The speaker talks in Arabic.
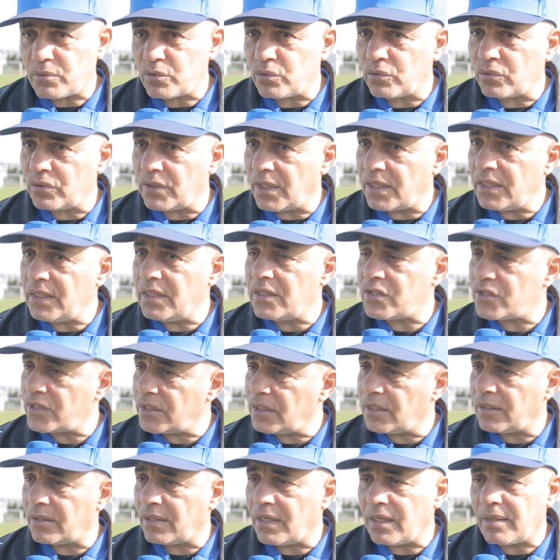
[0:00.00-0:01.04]
بدون اي
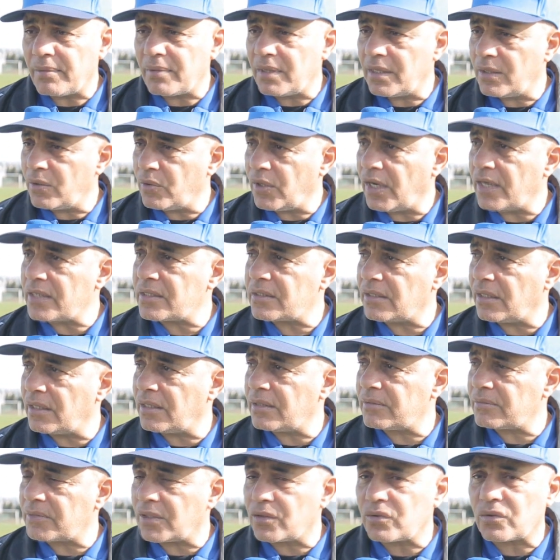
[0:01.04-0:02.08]
شيء لا وحتى
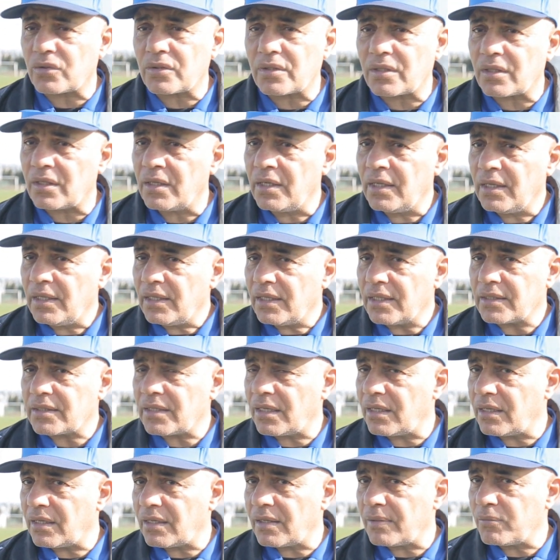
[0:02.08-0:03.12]
انت نظن
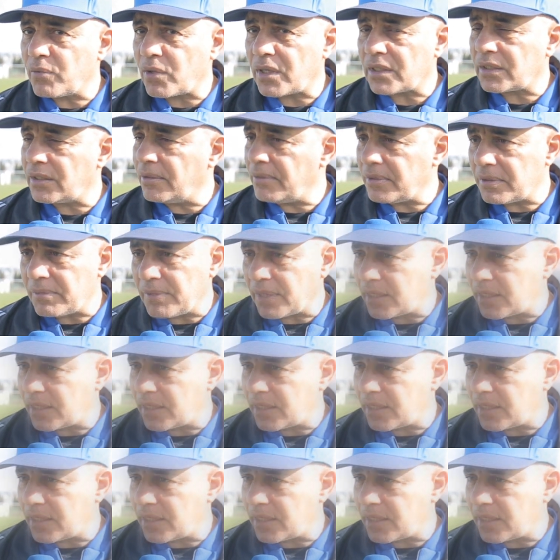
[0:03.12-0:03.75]
حتى المقدمات